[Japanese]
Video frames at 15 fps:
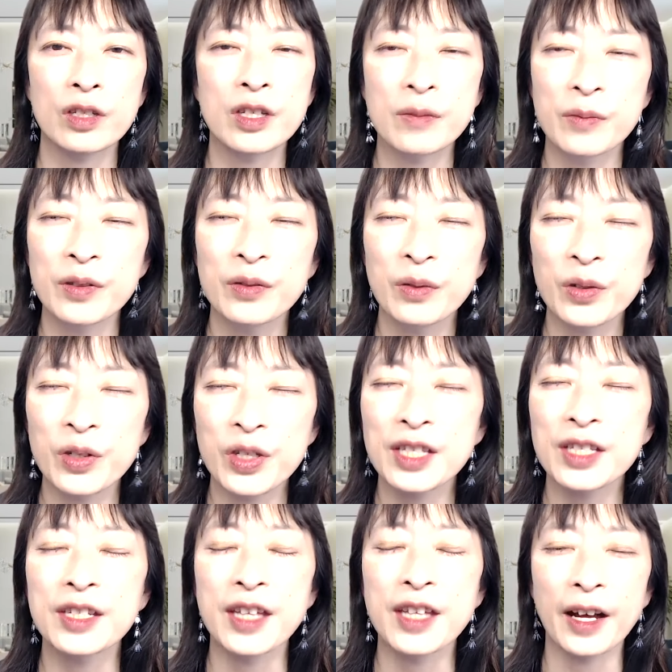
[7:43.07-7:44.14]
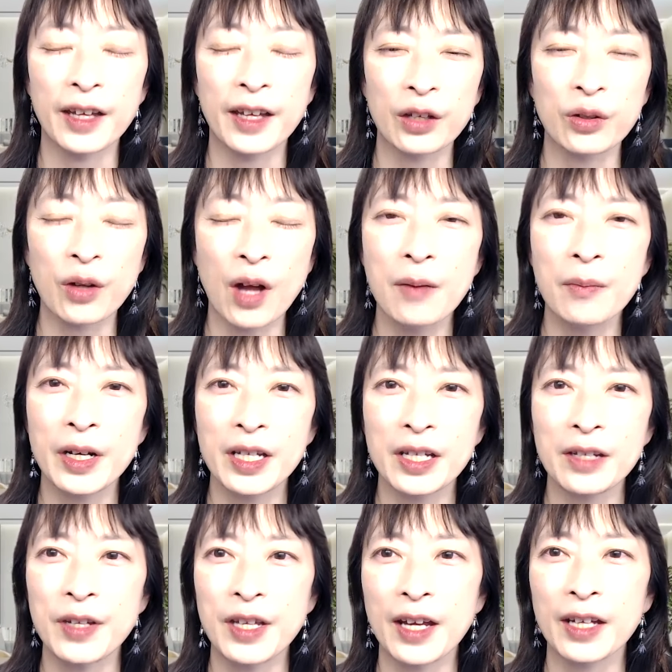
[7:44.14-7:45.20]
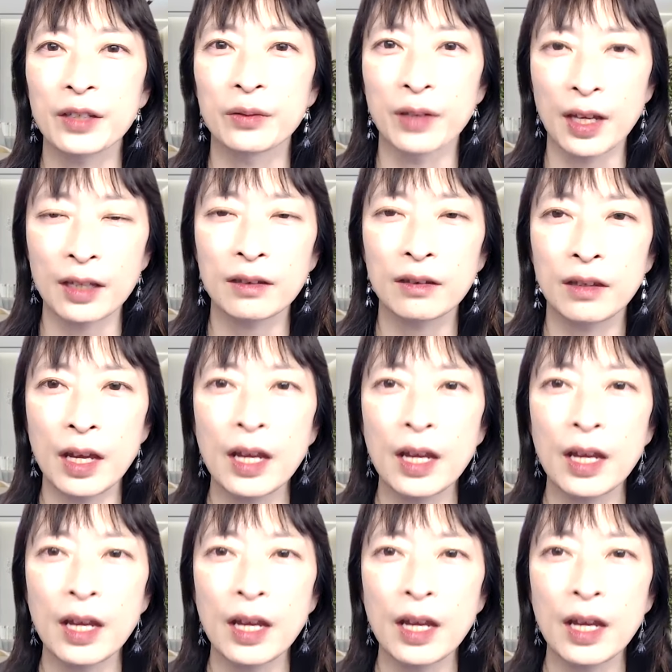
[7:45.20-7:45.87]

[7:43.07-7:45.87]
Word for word: 自分を信じてあげないとあんまり意味ないよねっ